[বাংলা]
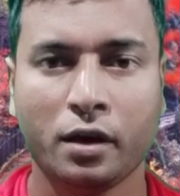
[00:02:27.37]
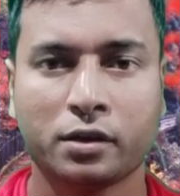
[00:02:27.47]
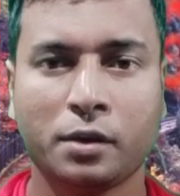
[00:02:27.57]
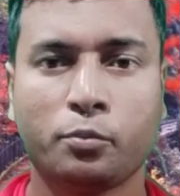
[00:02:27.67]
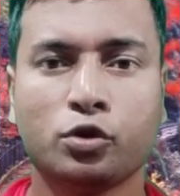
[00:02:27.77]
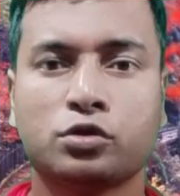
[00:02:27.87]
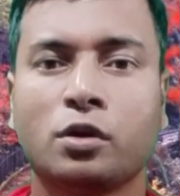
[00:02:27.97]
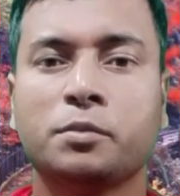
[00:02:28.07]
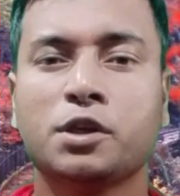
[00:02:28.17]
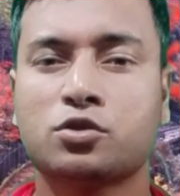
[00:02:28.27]
তাই
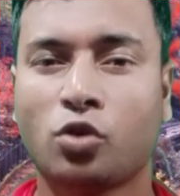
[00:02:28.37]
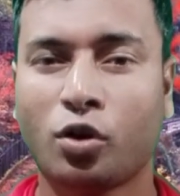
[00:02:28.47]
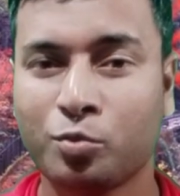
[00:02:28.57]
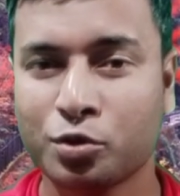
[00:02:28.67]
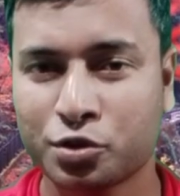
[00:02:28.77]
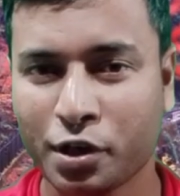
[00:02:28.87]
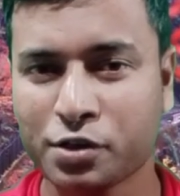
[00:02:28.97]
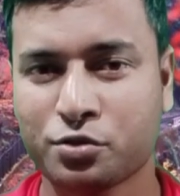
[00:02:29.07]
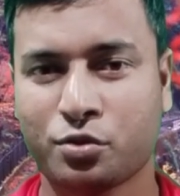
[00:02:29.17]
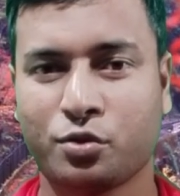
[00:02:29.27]
বৈষ্ণবদের
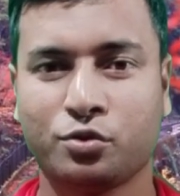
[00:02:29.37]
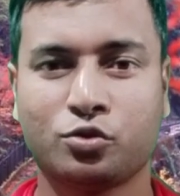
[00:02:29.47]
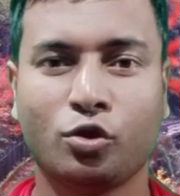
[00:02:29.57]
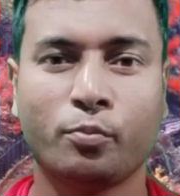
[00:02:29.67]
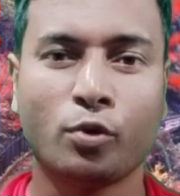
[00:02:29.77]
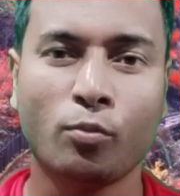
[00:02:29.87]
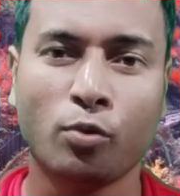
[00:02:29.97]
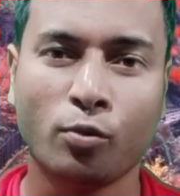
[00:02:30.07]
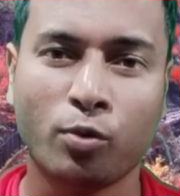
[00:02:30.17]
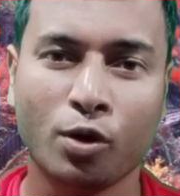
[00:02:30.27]
সর্বশ্রেষ্ঠ গ্রন্থ ব্রহ্ম
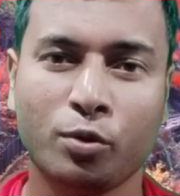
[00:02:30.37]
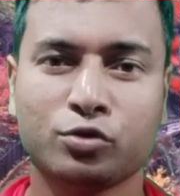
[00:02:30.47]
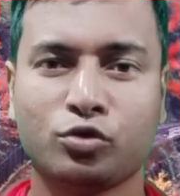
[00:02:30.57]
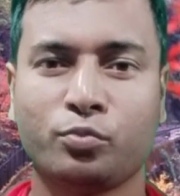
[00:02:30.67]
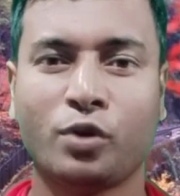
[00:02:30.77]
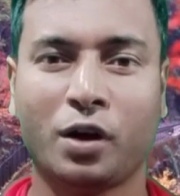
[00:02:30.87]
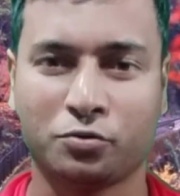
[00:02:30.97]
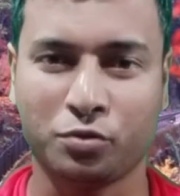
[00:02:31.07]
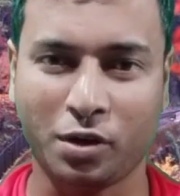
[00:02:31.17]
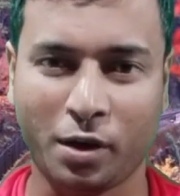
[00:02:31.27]
বৈবর্ত পুরাণ
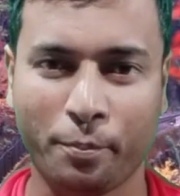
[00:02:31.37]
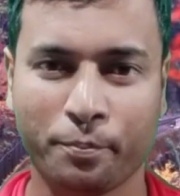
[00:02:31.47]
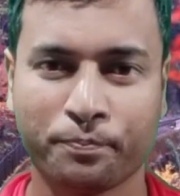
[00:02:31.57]
খুললাম